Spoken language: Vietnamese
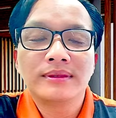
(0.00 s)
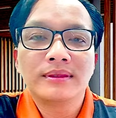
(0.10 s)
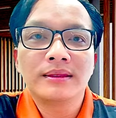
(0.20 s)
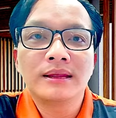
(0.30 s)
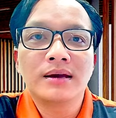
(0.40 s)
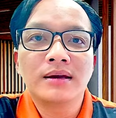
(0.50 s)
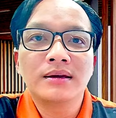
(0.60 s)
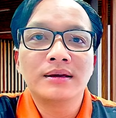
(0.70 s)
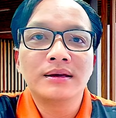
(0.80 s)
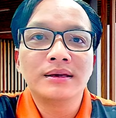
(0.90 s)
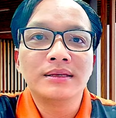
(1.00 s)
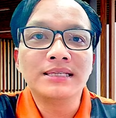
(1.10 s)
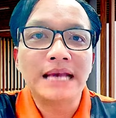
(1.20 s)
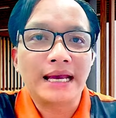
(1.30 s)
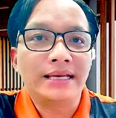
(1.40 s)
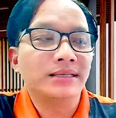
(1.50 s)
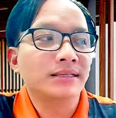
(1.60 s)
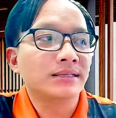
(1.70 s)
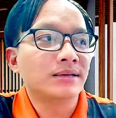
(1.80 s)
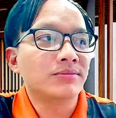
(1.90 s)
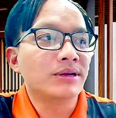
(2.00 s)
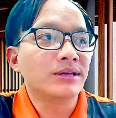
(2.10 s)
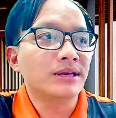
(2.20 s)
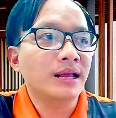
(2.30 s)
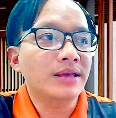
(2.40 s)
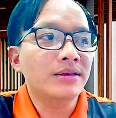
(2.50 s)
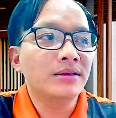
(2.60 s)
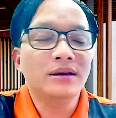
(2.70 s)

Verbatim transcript: đó chỉ xài xong rồi chỉ lại